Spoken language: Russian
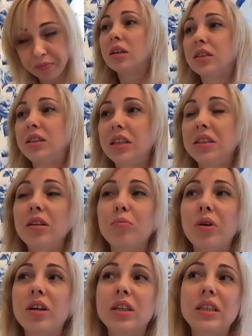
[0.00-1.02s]
Здесь я бы
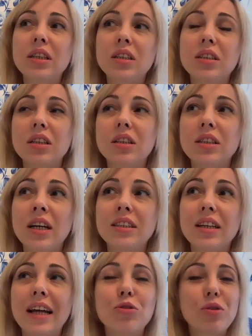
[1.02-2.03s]
хотела сказать,
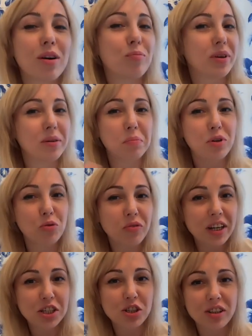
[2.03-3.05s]
оно а ну как бы и
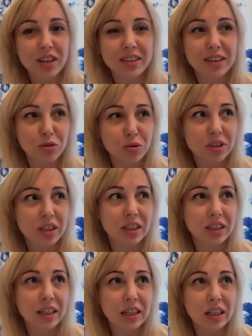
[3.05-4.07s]
преувеличено, с одной
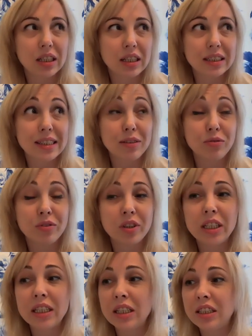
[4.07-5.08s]
стороны, если
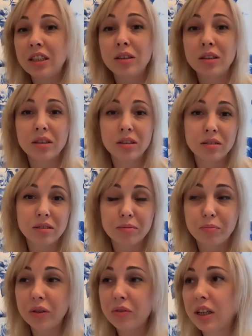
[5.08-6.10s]
вы не
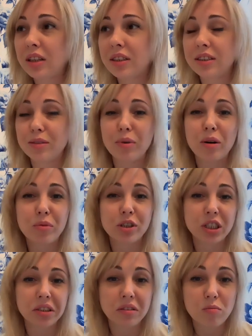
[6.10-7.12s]
привыкли на себя
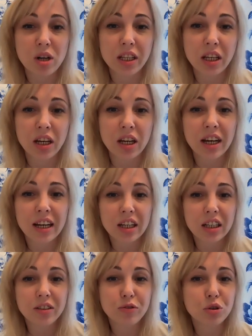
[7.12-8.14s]
обращать внимание,
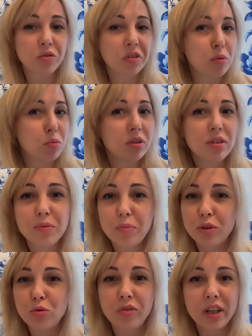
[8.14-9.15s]
и в то же время не
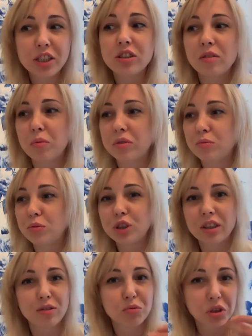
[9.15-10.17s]
преувеличено, потому
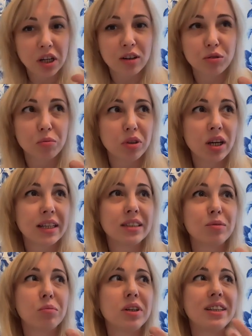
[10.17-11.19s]
что оно вот так вот
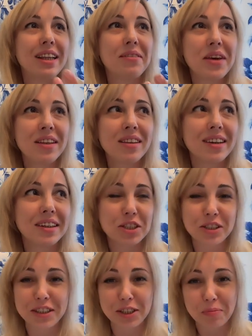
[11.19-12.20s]
меняется мгновенно. Я
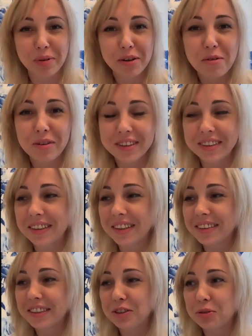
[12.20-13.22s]
сейчас даже прикол один
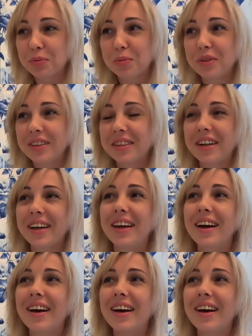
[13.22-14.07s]
расскажу с бутылкой.